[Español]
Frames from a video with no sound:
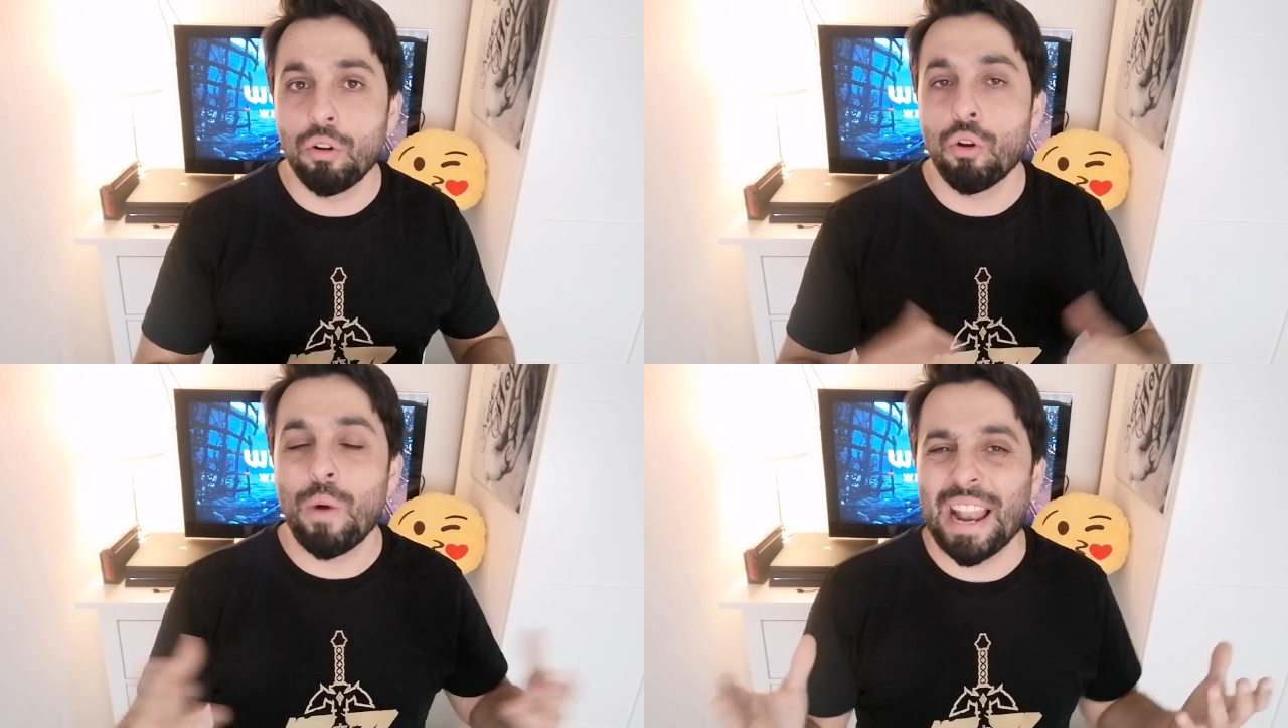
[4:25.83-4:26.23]

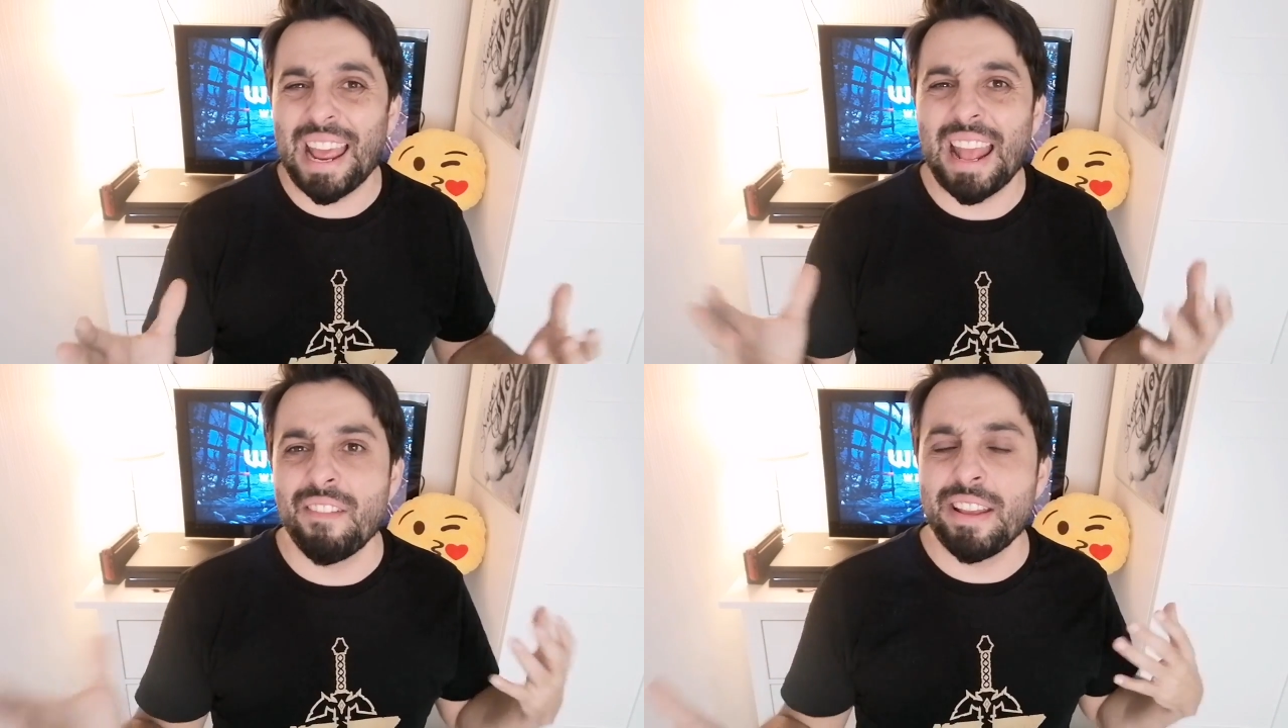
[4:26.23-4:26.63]
Con lo
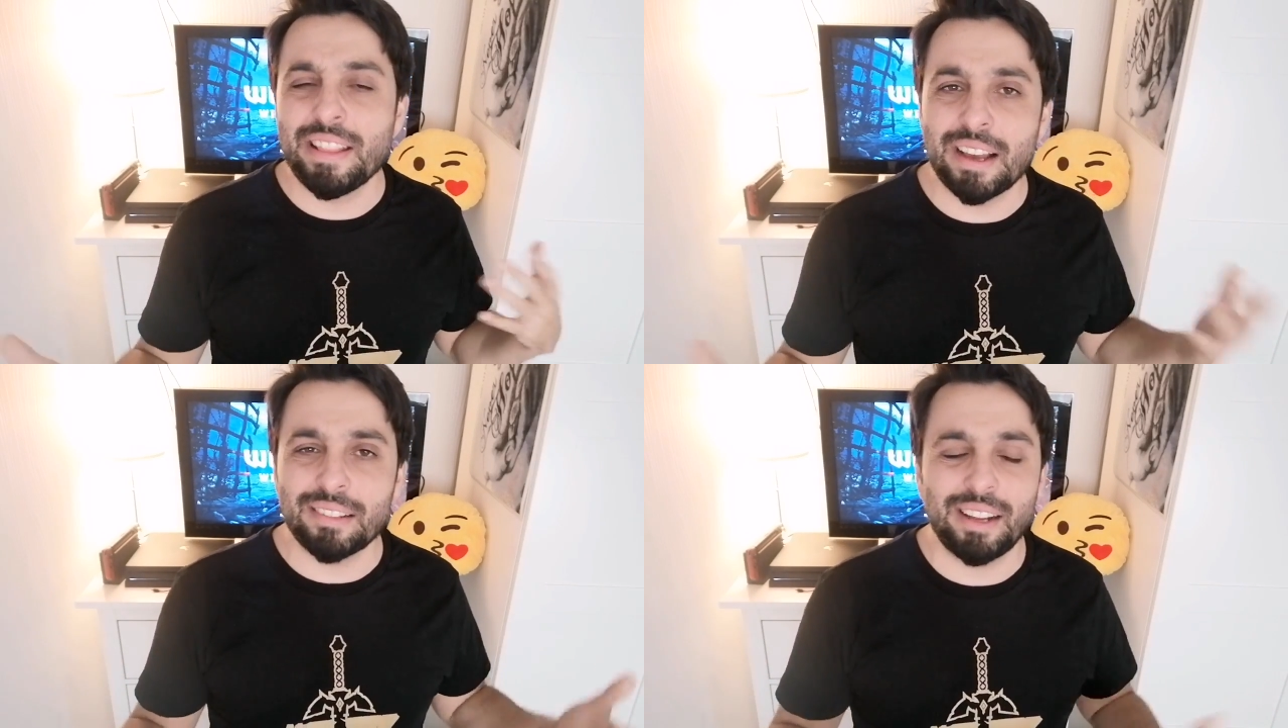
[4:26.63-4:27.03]
cual
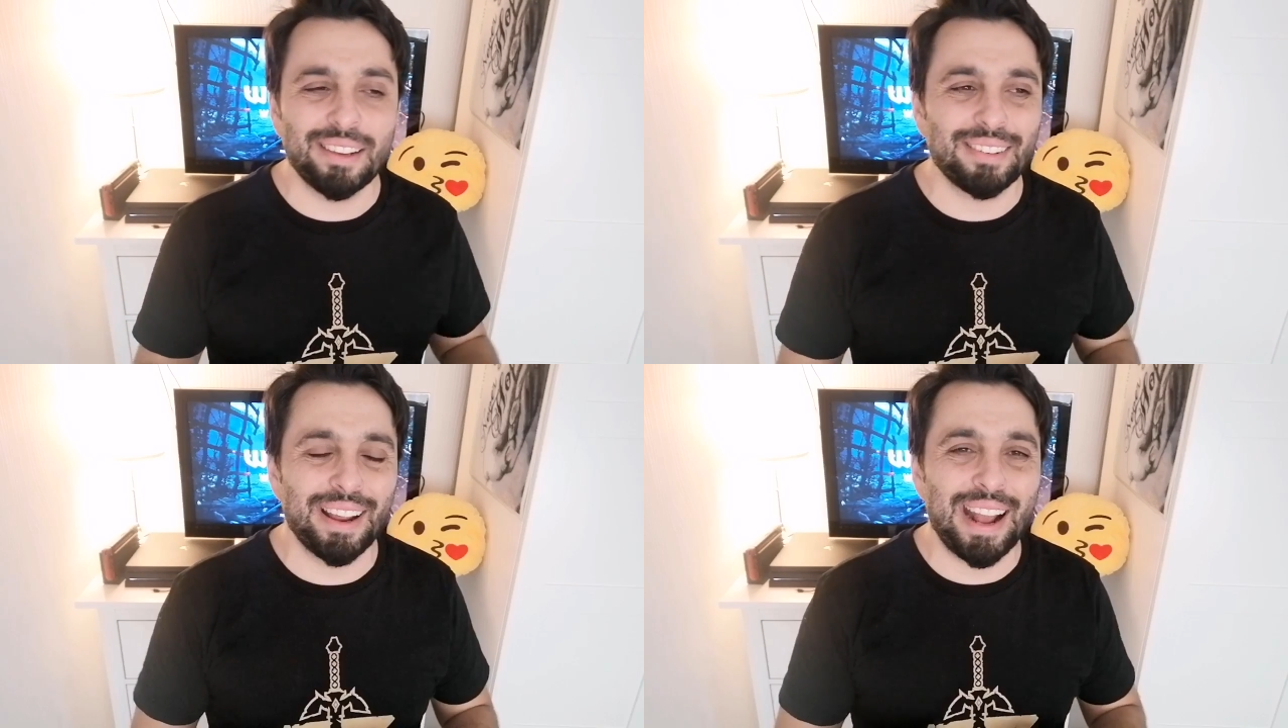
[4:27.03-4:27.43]
evitas
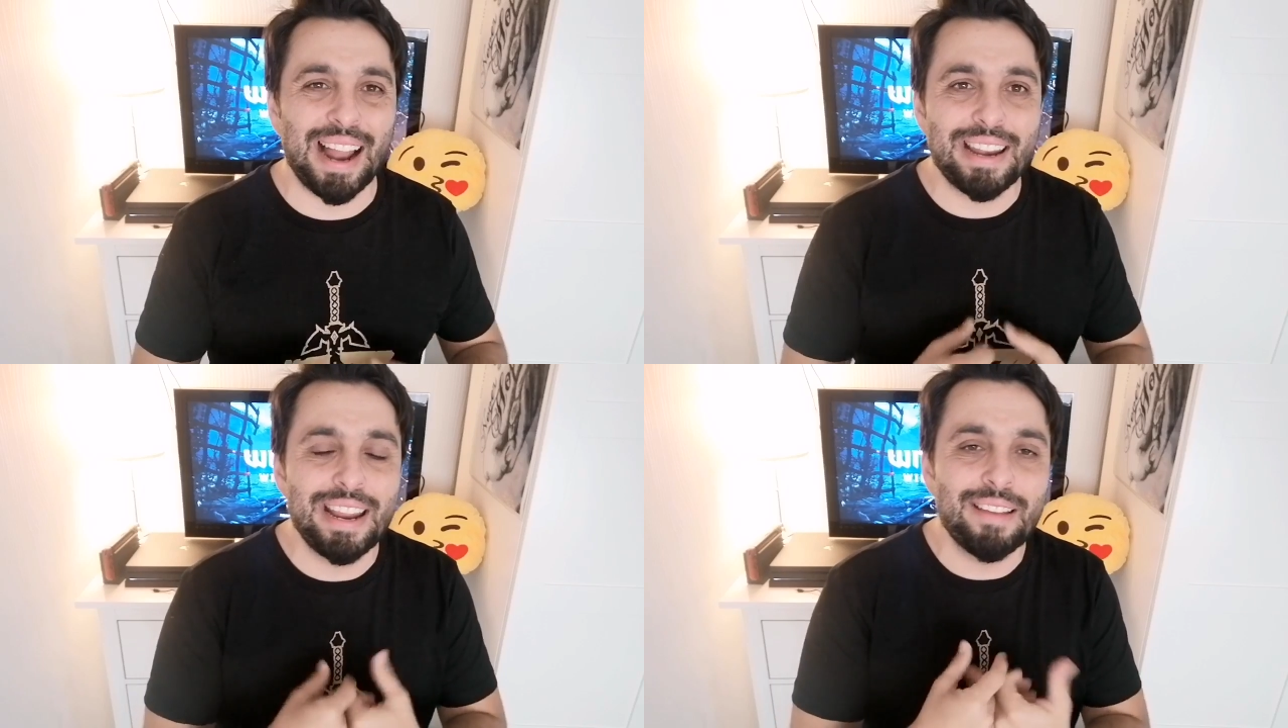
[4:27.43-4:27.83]
que se
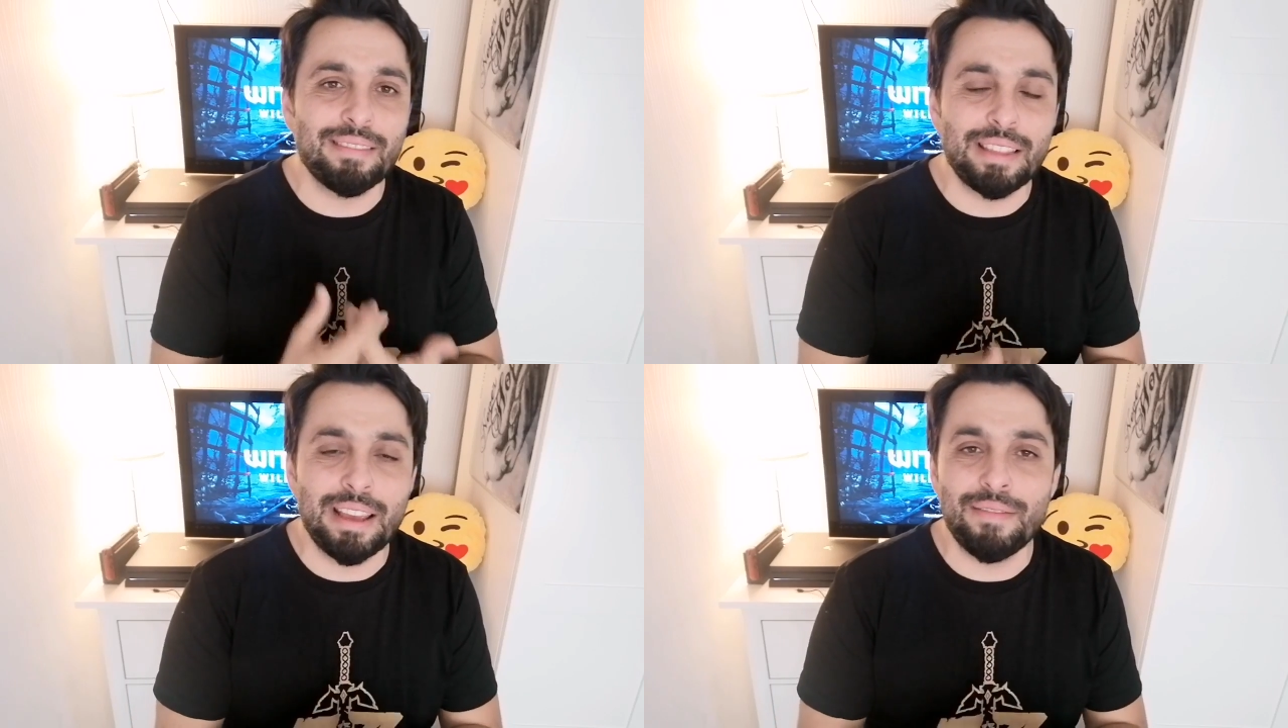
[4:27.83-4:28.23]

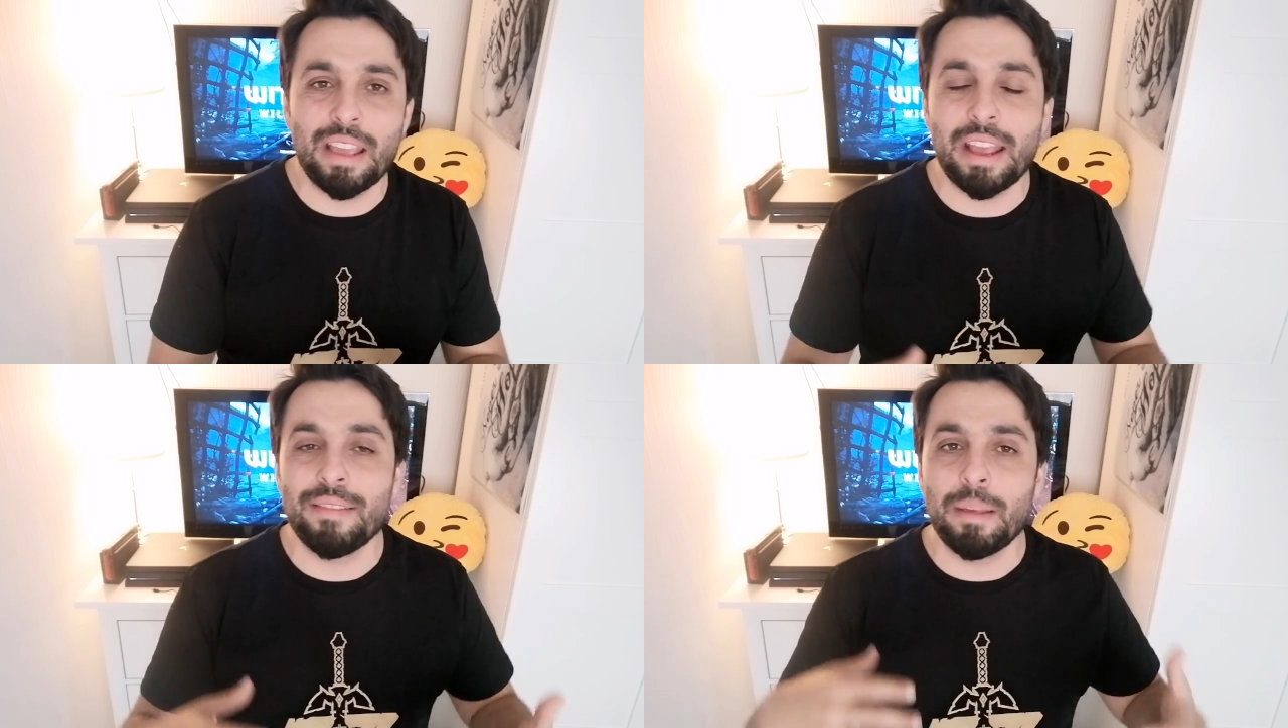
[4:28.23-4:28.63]

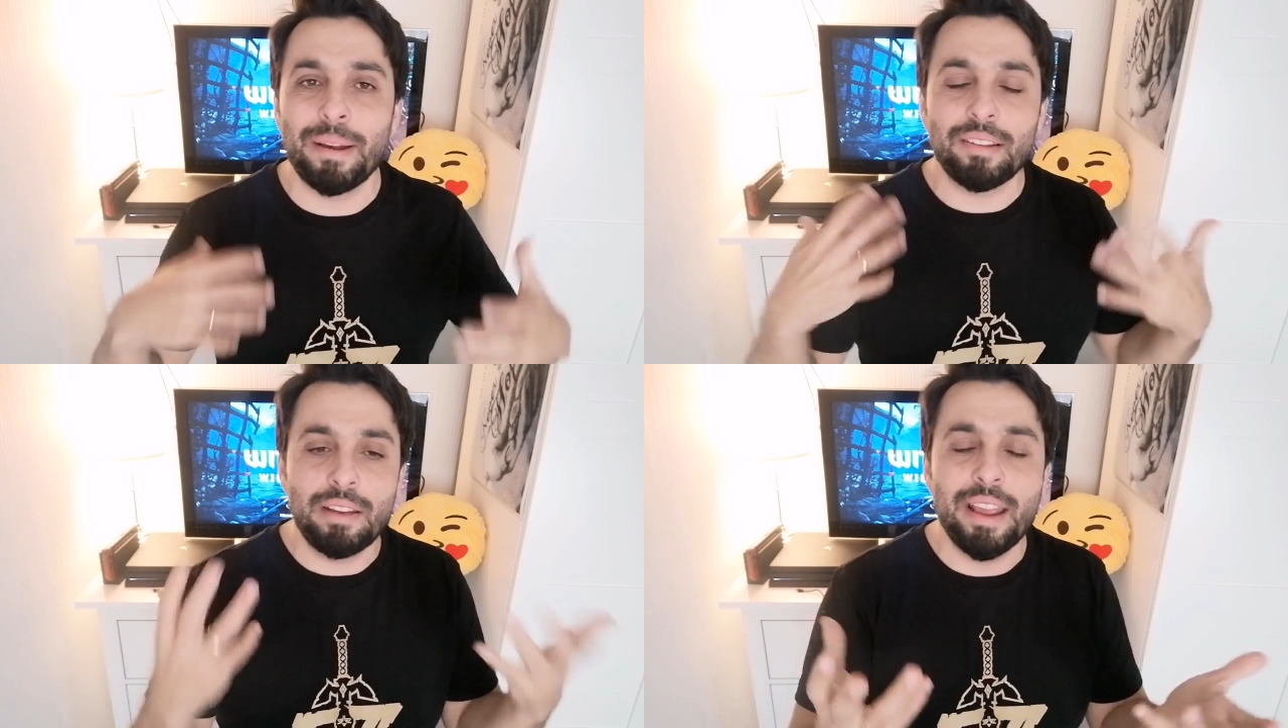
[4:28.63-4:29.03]
caliente en
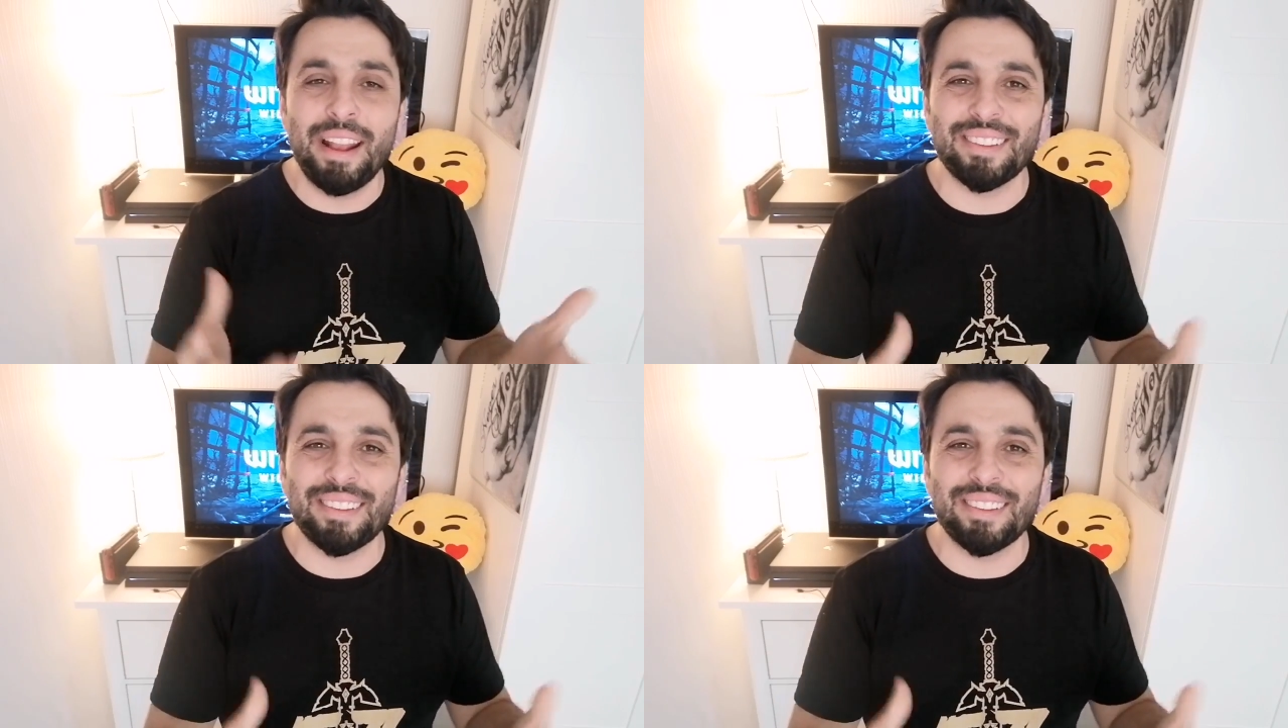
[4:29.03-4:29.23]
demasía